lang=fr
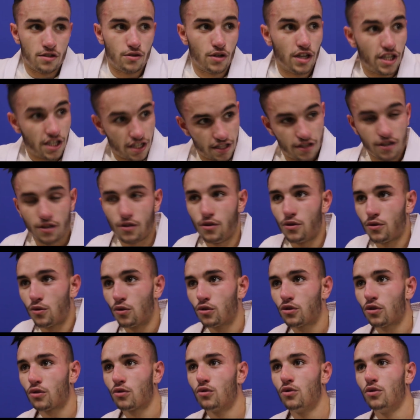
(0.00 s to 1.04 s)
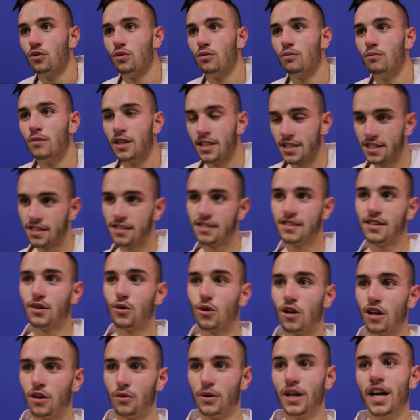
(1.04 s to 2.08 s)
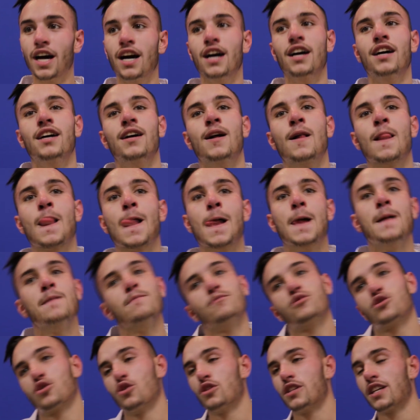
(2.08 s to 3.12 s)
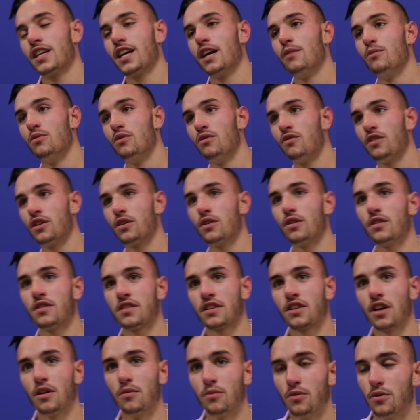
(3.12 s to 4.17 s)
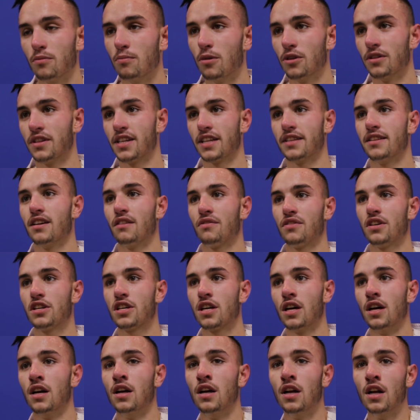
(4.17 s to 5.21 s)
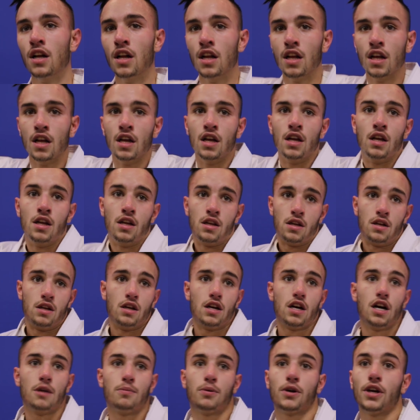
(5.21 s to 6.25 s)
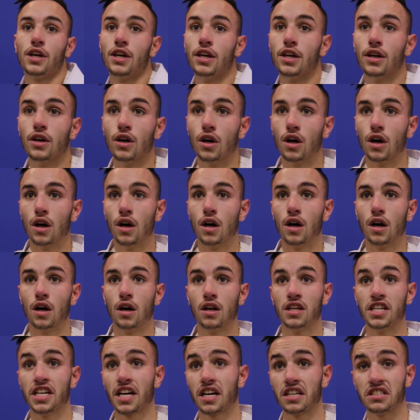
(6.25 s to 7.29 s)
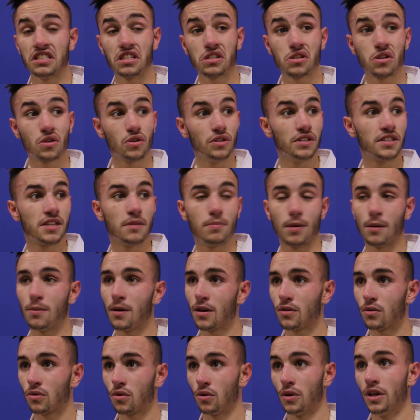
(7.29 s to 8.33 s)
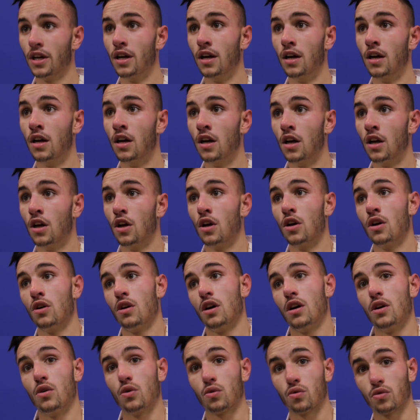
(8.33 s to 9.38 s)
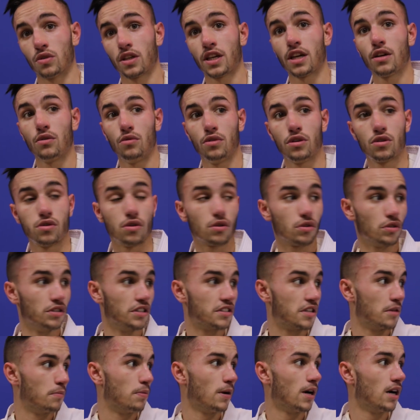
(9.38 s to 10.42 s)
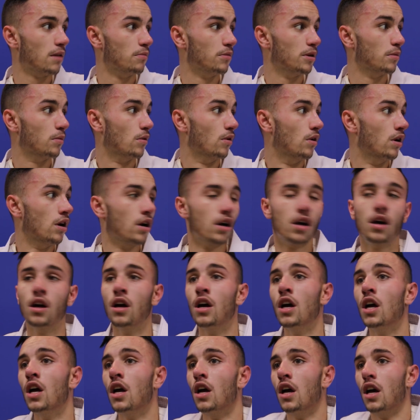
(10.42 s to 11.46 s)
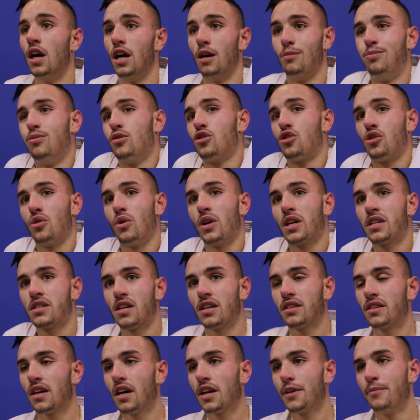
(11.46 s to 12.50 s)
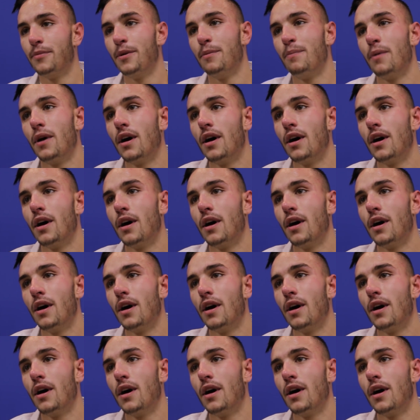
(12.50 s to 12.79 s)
Ouais, j'étais euh, content de lui mettre 10-0 à lui, parce que c'est quand, quand, même une bonne tête d'affiche. Après, l'Iranien, je le connaissais pas par contre lui. Au contraire, lui, je le connaissais pas, mais bon, un peu chiant avec sa taille, mais